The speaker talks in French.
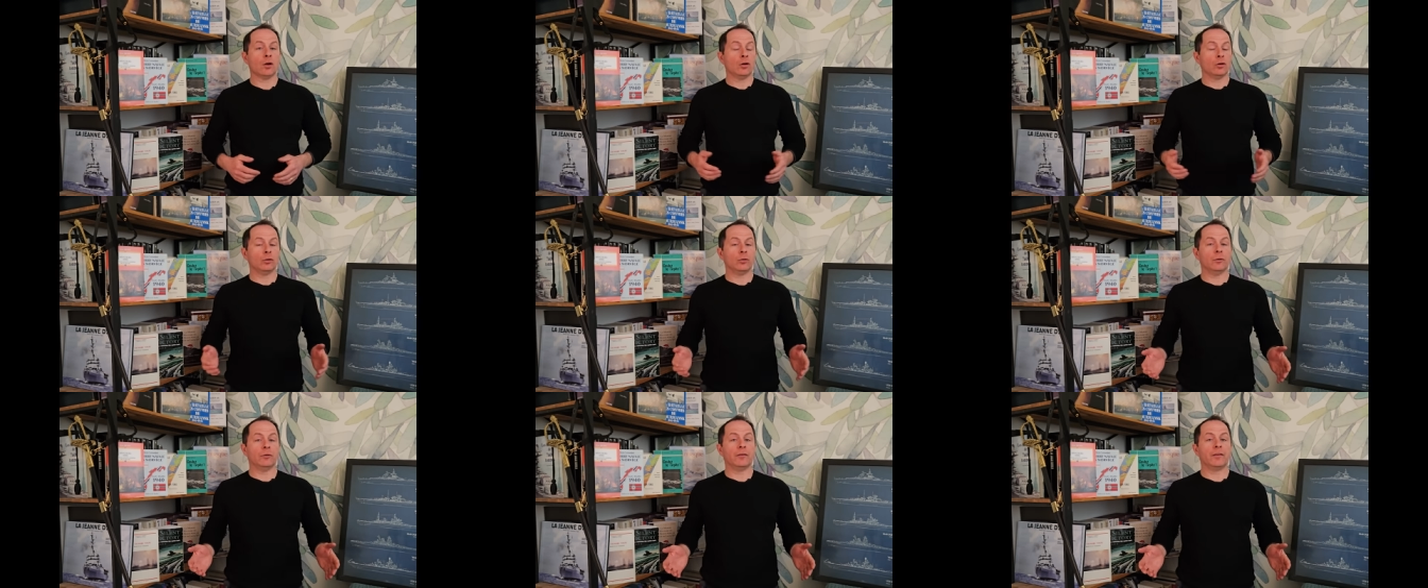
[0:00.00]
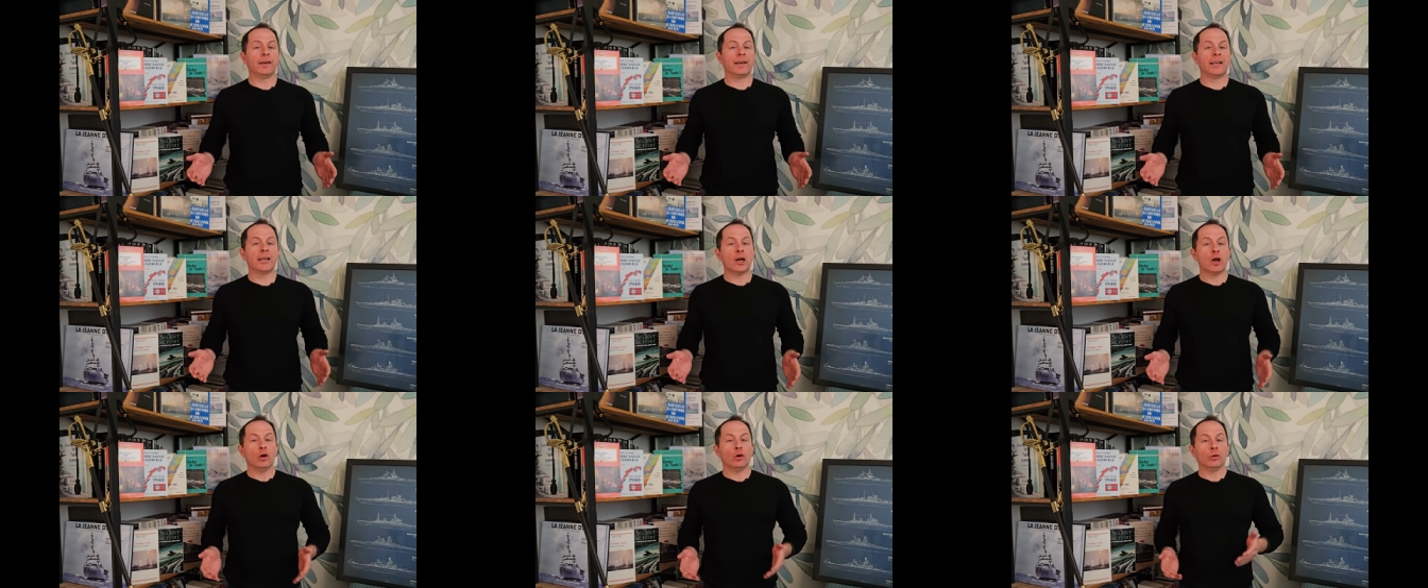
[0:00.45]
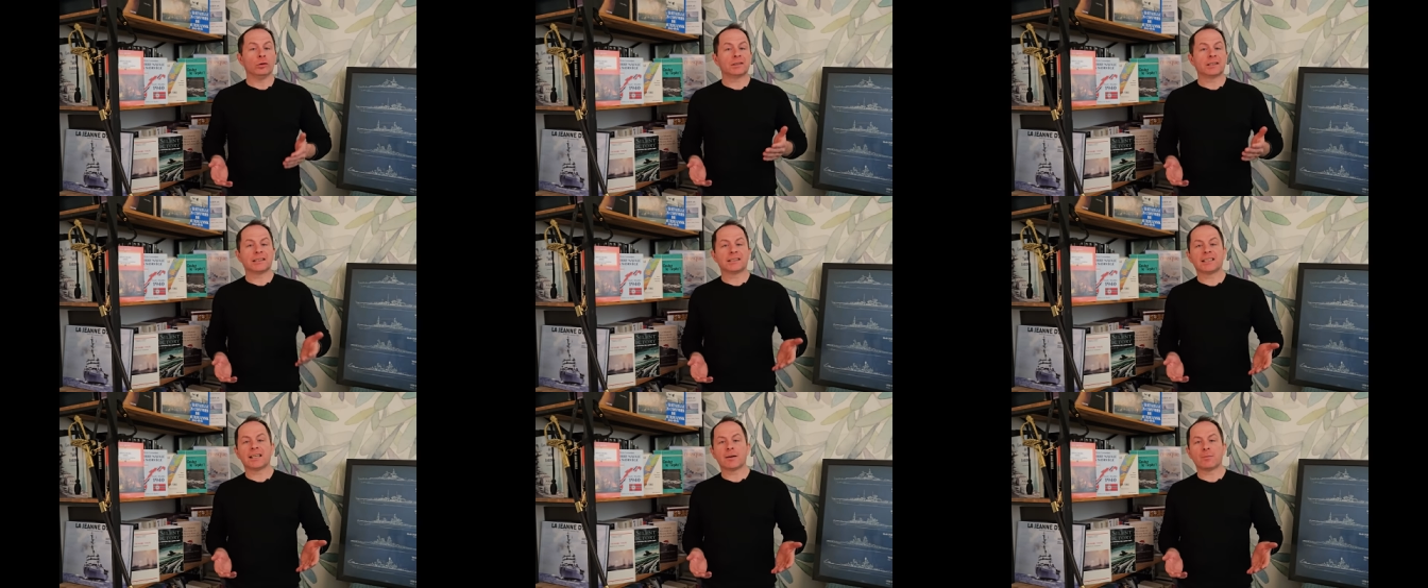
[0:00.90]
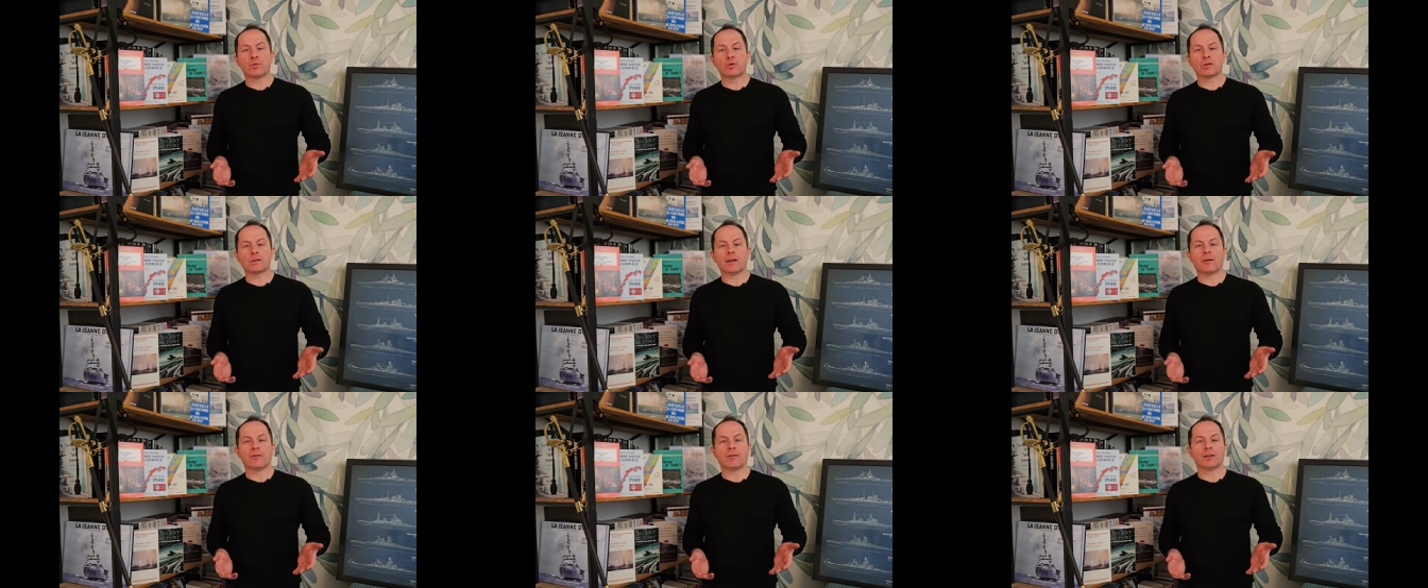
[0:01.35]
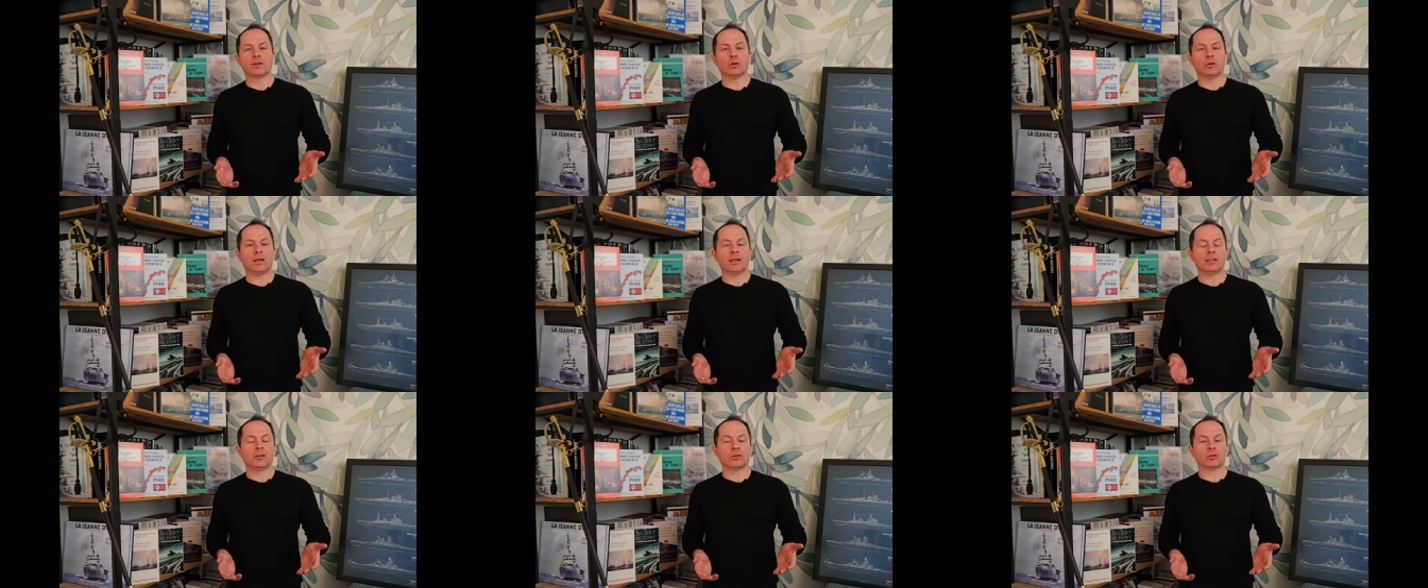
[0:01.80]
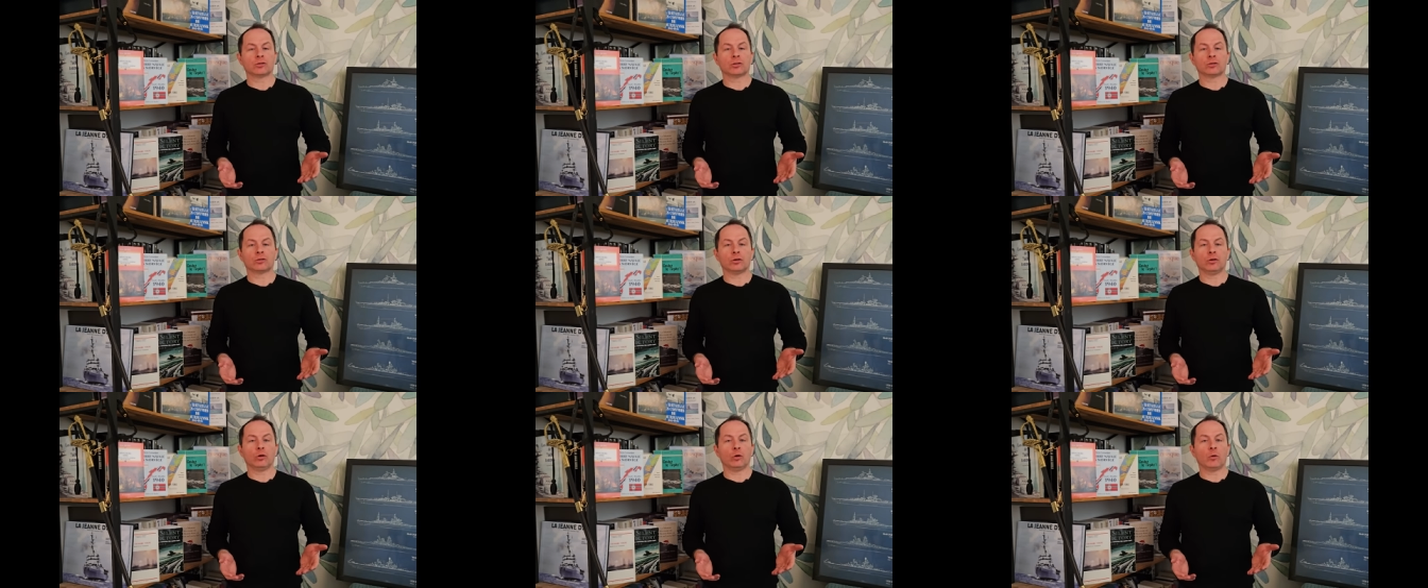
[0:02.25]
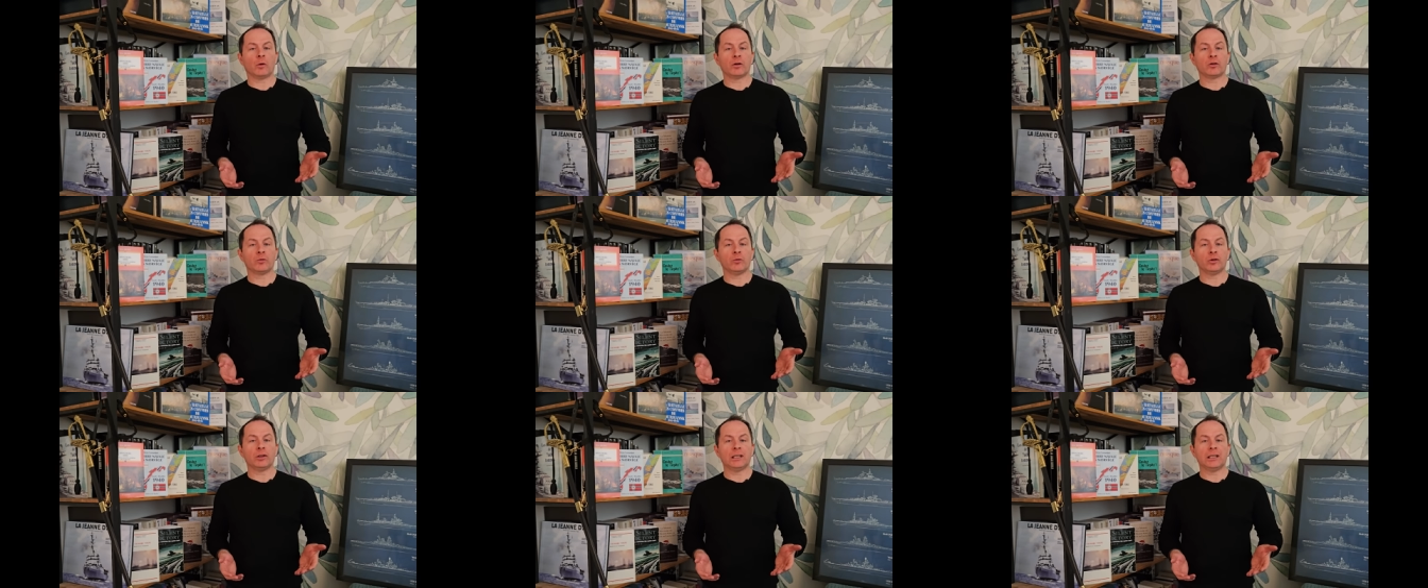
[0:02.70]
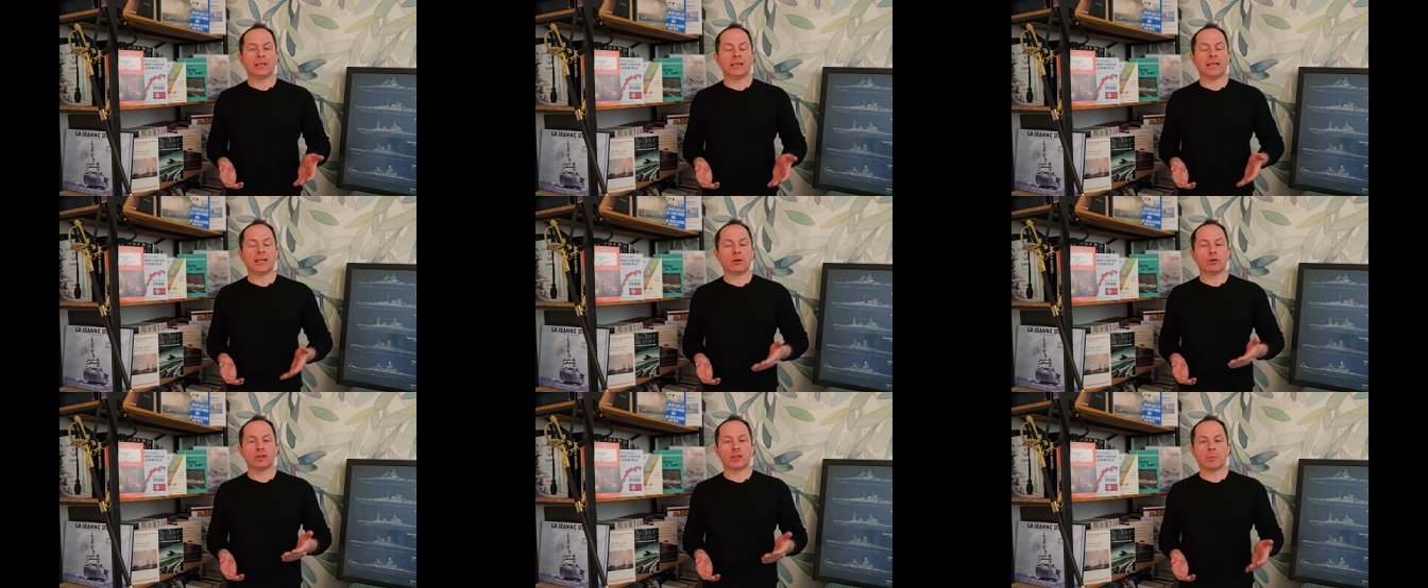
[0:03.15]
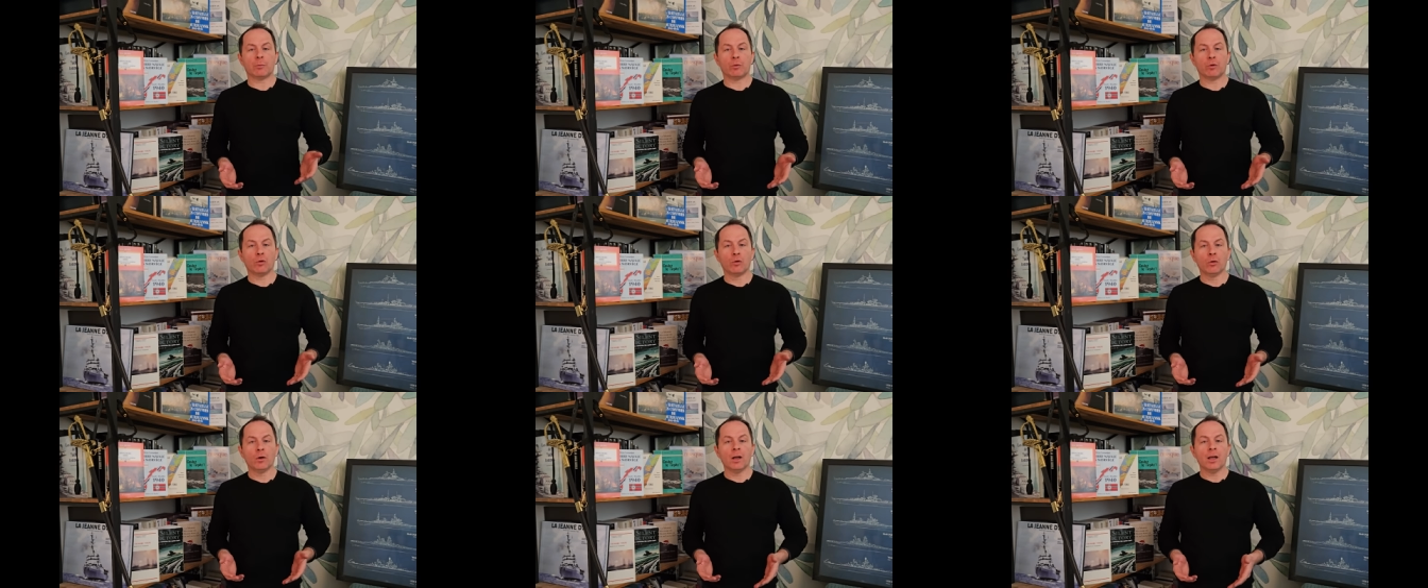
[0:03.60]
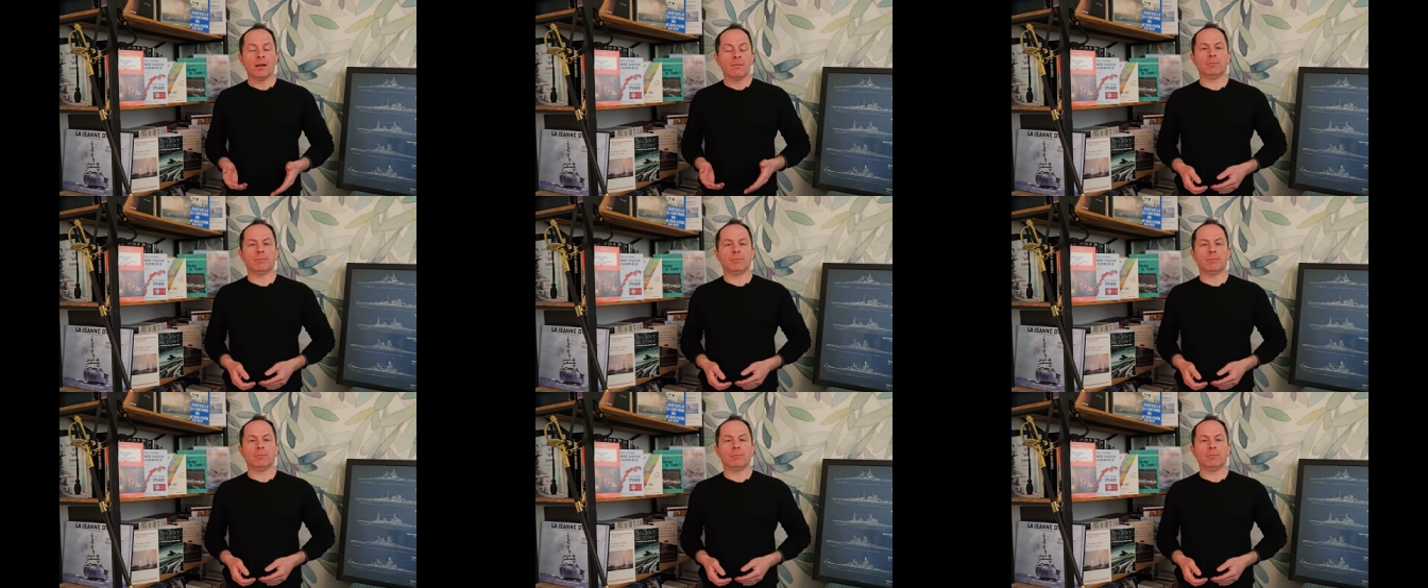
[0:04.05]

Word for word: De fait, le traité impose la fin de l'alliance entre le Royaume-Uni et le Japon